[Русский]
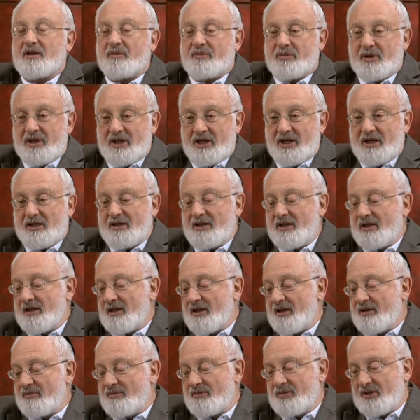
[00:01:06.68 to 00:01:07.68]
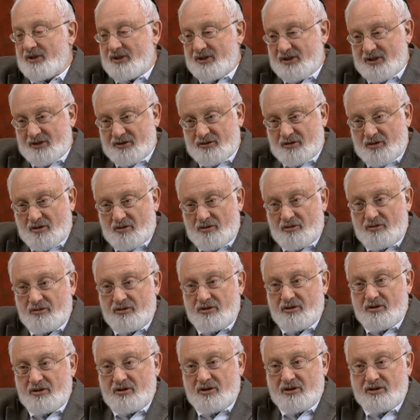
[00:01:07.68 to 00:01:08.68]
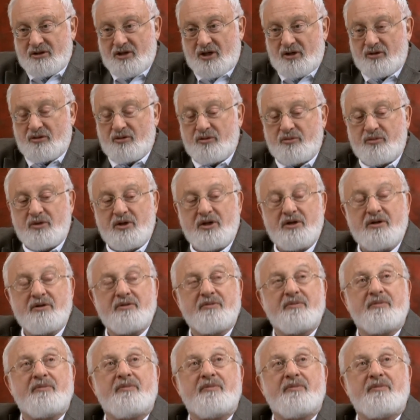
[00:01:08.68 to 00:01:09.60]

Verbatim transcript: Это понятно нам из астрономии.